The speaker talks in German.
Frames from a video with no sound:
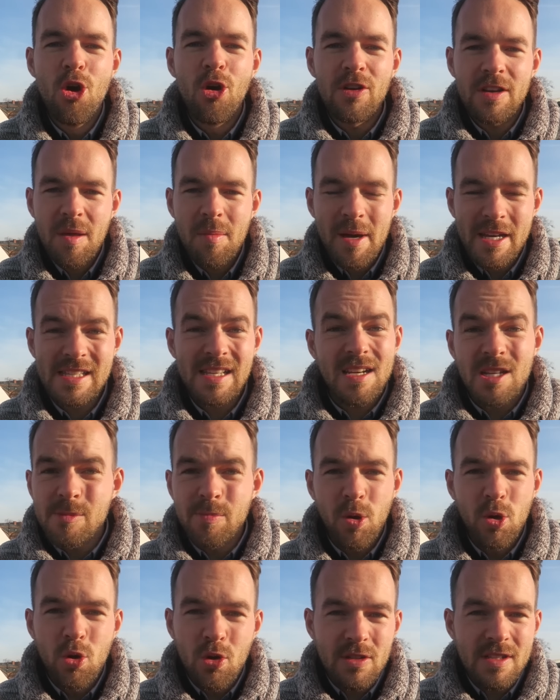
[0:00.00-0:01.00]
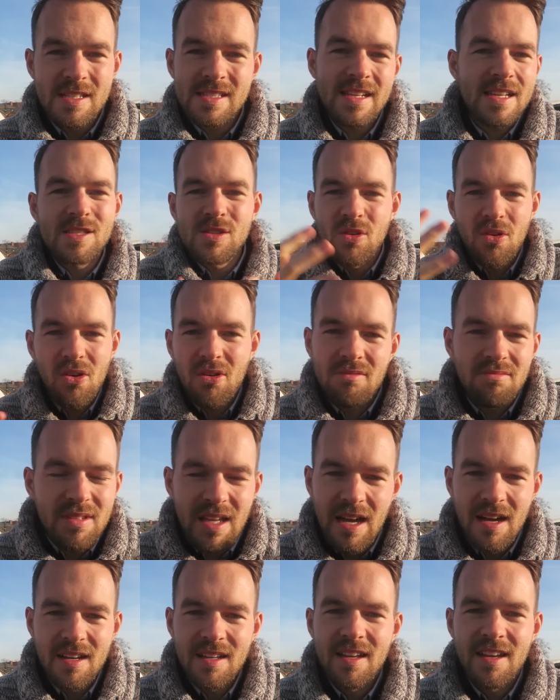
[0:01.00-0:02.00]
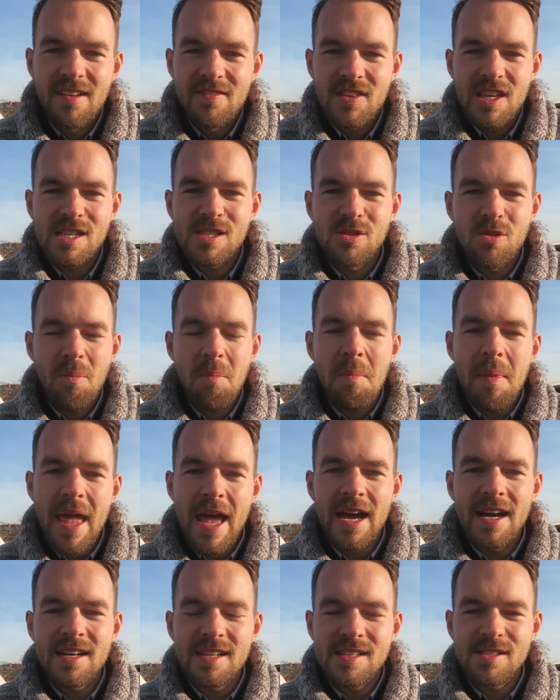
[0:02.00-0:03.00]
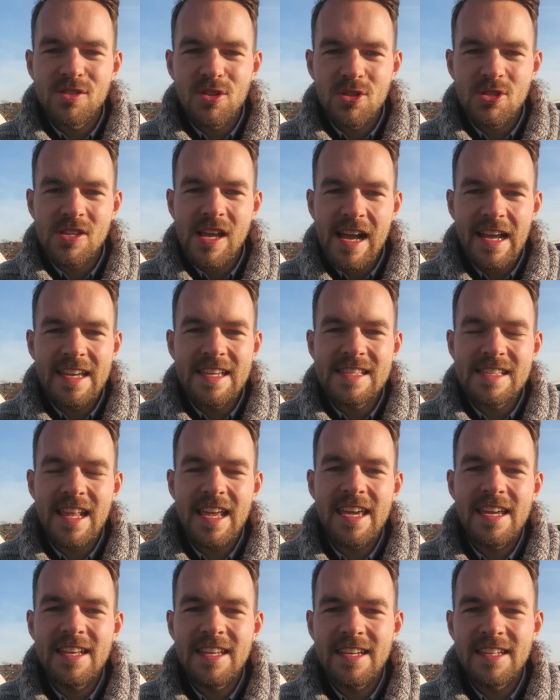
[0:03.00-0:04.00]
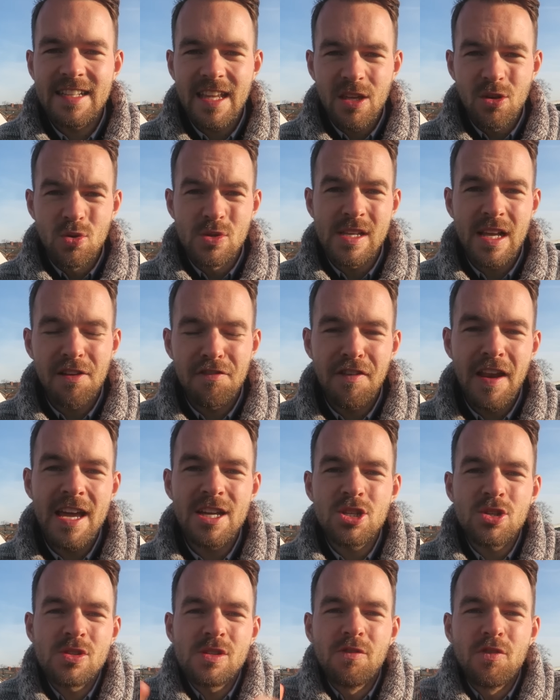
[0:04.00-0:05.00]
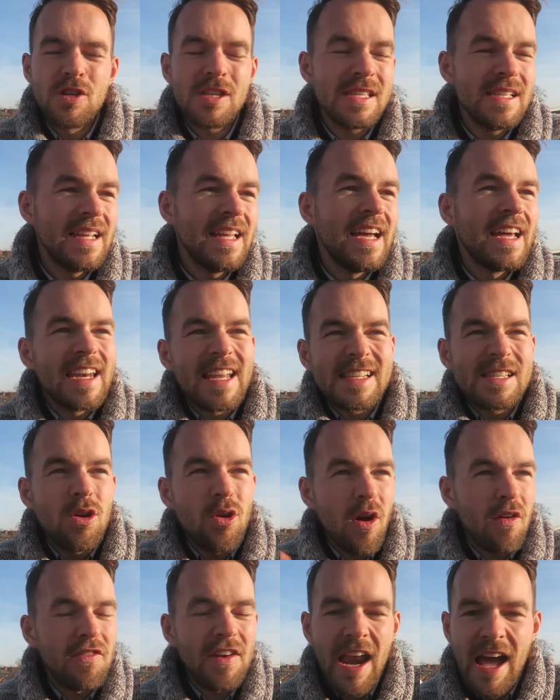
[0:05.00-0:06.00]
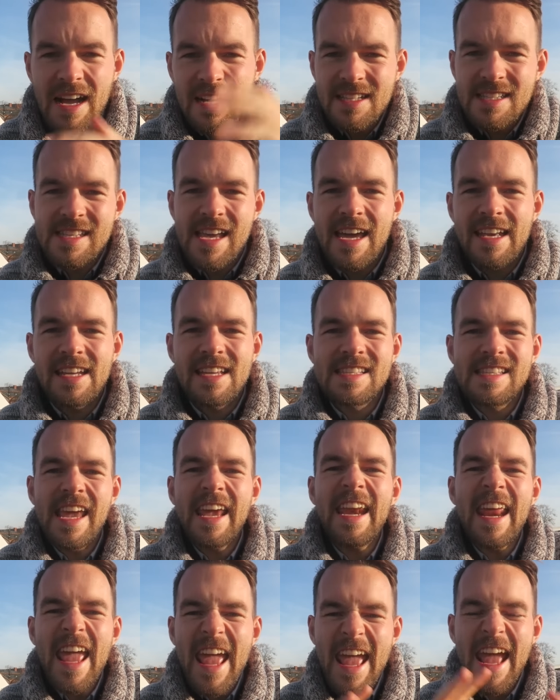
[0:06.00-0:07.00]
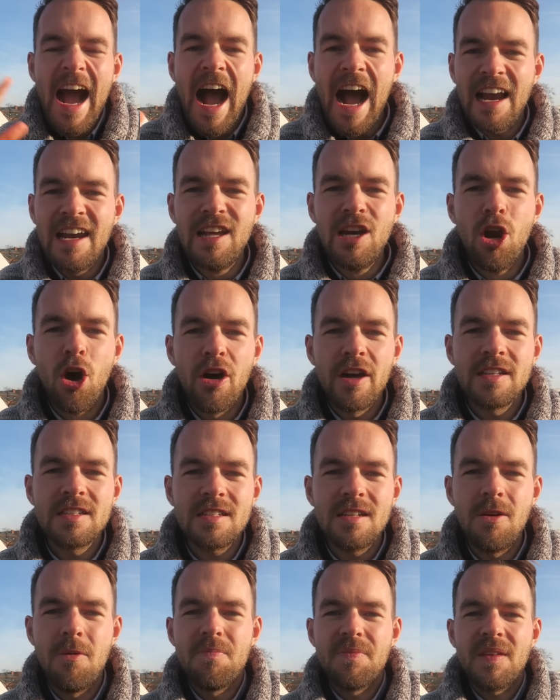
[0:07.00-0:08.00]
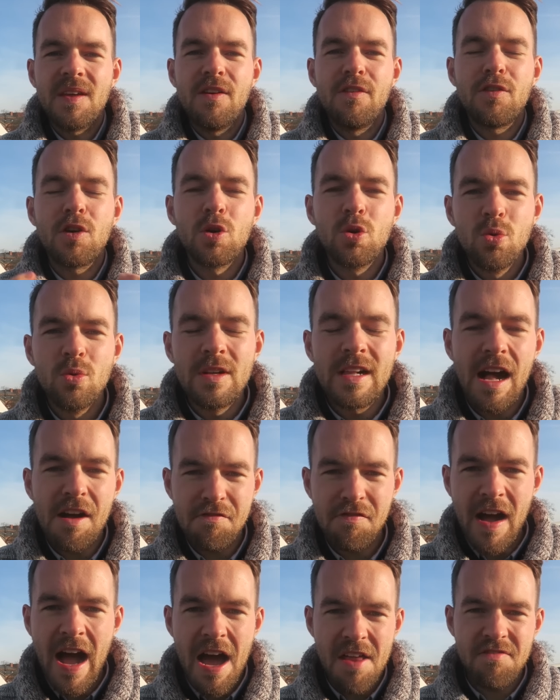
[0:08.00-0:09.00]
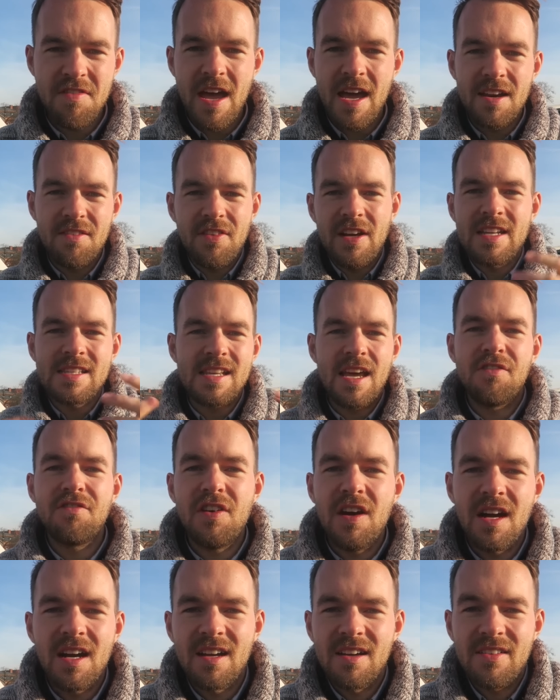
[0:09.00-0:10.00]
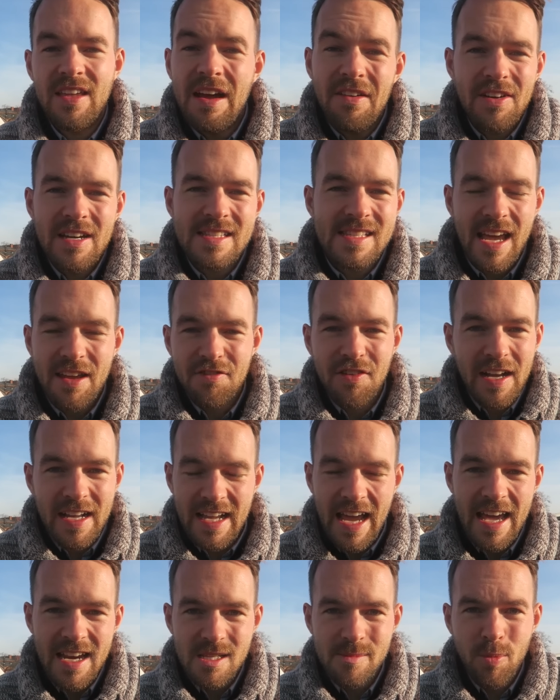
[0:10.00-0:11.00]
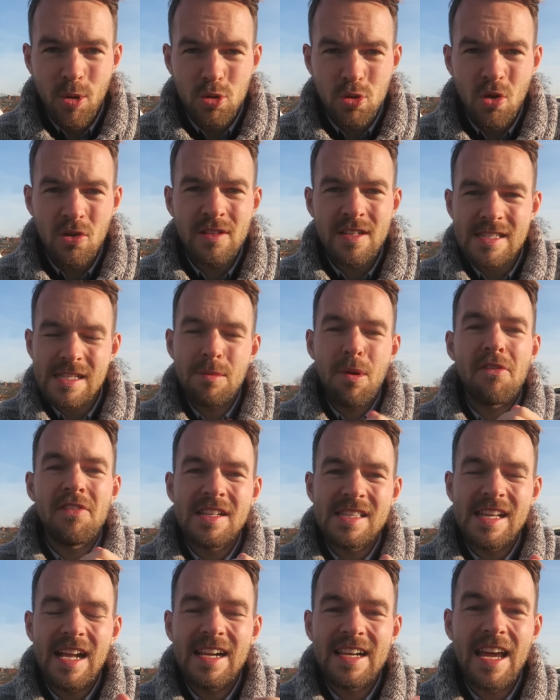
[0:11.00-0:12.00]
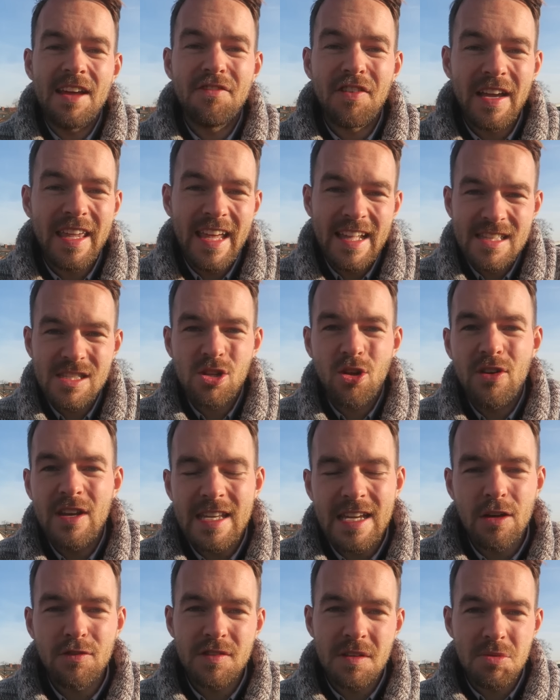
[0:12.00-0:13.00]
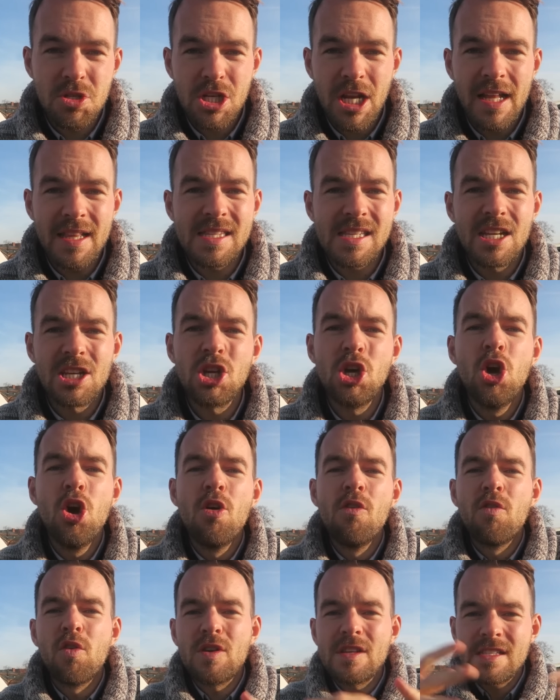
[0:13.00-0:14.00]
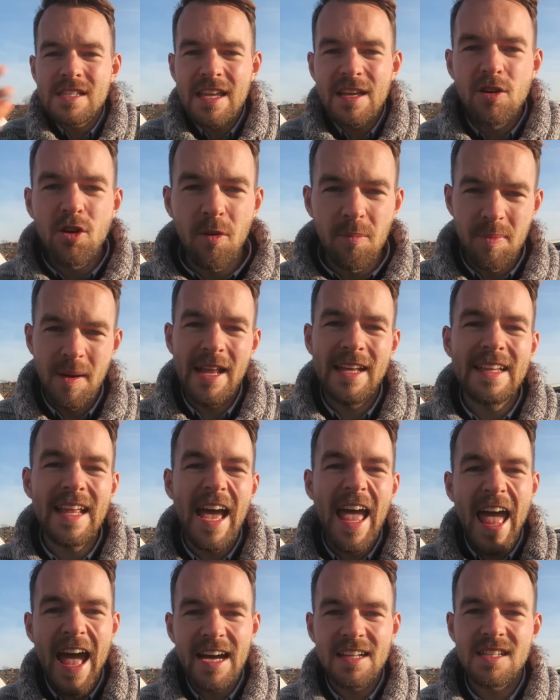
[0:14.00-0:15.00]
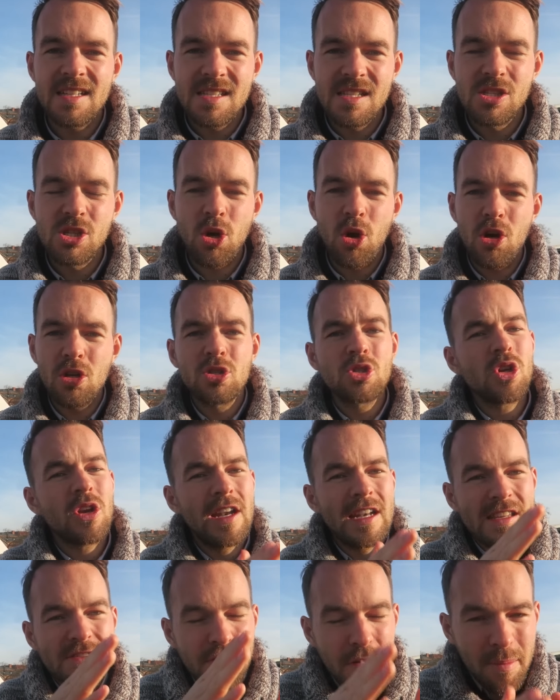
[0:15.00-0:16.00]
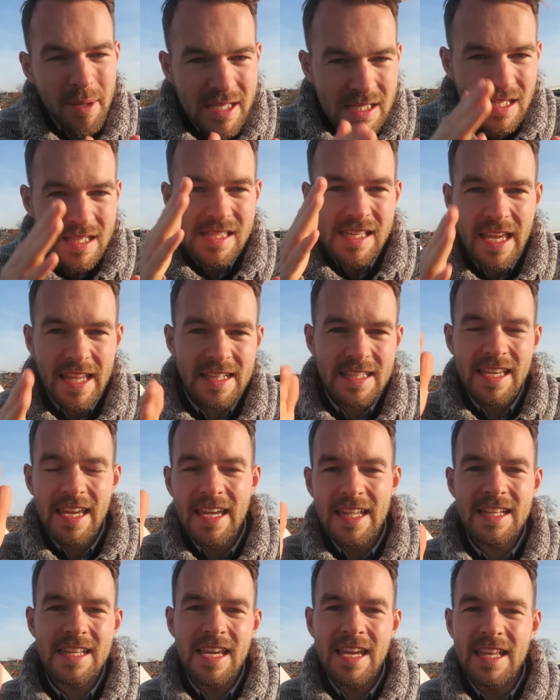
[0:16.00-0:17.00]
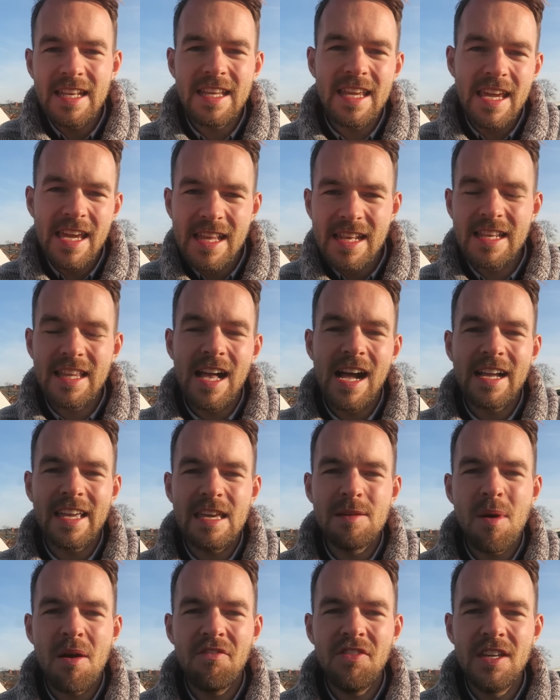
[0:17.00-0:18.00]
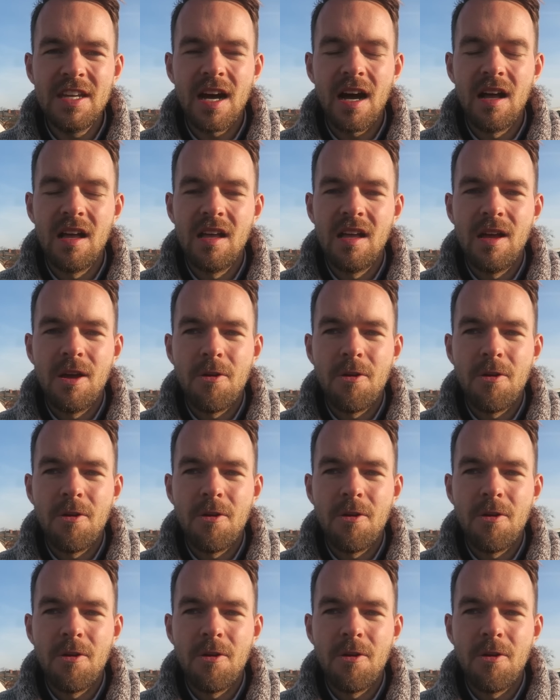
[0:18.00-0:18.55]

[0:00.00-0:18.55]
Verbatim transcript: Und je besser das Produkt ist, desto, ja, desto mehr sozusagen ist derjenige, der User geflasht. Und Sie wissen, dass auf lange Zeit gesehen eh alle Leute von Google erfahren werden, weil es einfach, ja, weil es einfach ein geiles Produkt ist, aber weil sie halt einfach jetzt noch nicht auf dem Stand sind, wo das Ding komplett härtestens rockt, sondern sie verbessern es jeden, jeden, jeden, jeden Tag immer wieder.